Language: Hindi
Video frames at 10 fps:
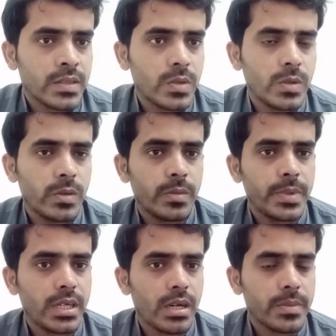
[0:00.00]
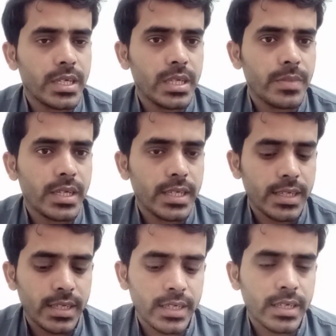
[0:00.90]
तो फिर आपके लिए मैंने
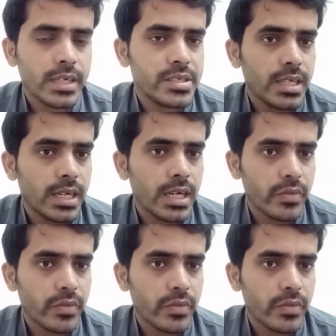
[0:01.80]
एक रशिया